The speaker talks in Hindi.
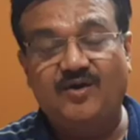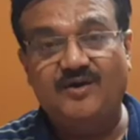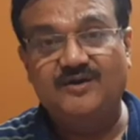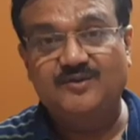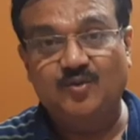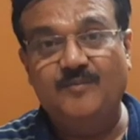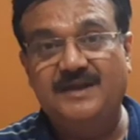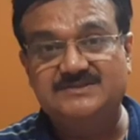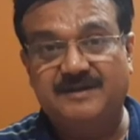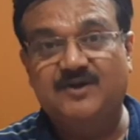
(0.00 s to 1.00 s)
और दो
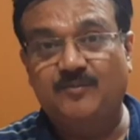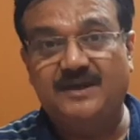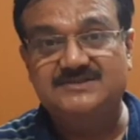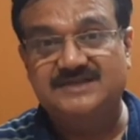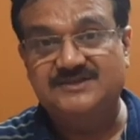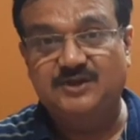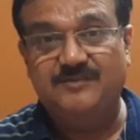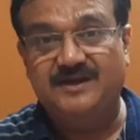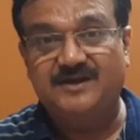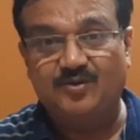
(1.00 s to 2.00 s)
मैच बैक टू बैक सेंचुरी
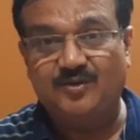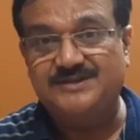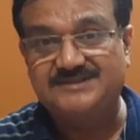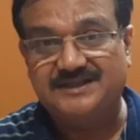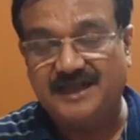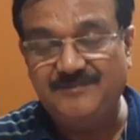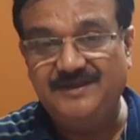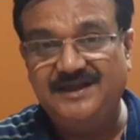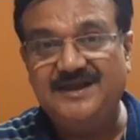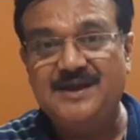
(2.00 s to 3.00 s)
बनाकर उन्होंने जिताए
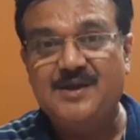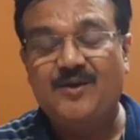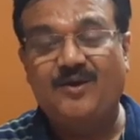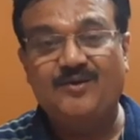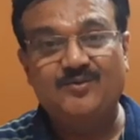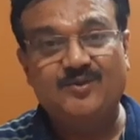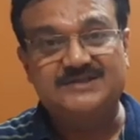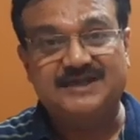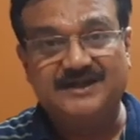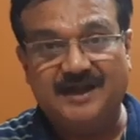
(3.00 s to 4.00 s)
भी हैं और उनको
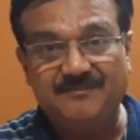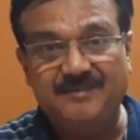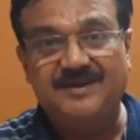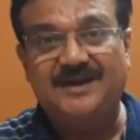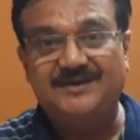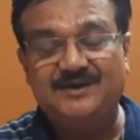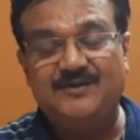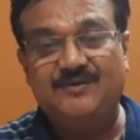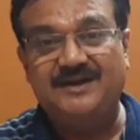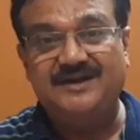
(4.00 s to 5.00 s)
अच्छा इनाम भी मिला टी
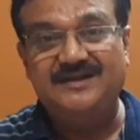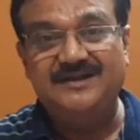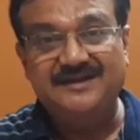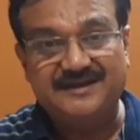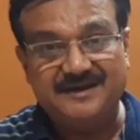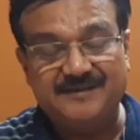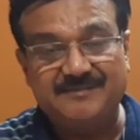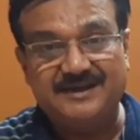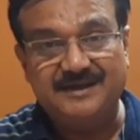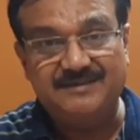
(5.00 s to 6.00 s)
ट्वेंटी क्रिकेट
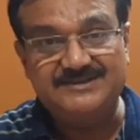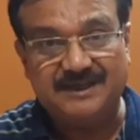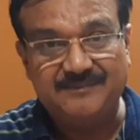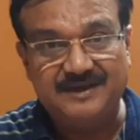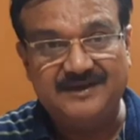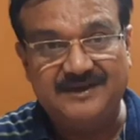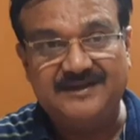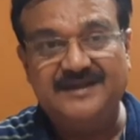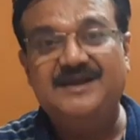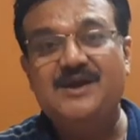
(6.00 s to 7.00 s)
में टीम में शामिल
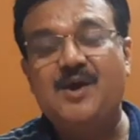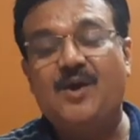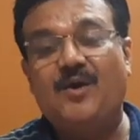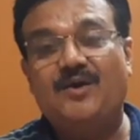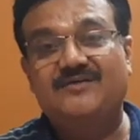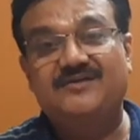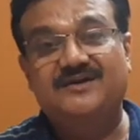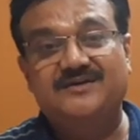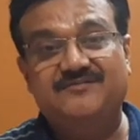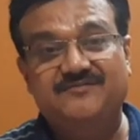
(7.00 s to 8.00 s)
करके और
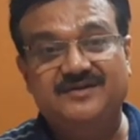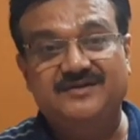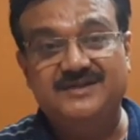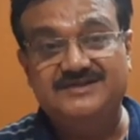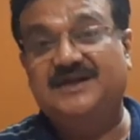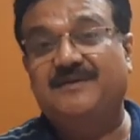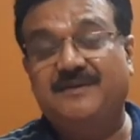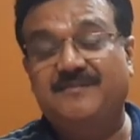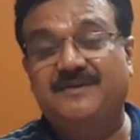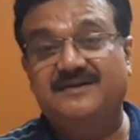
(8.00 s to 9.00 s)
फिर तीसरे
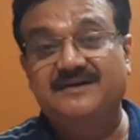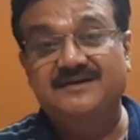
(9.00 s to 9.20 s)
नंबर पर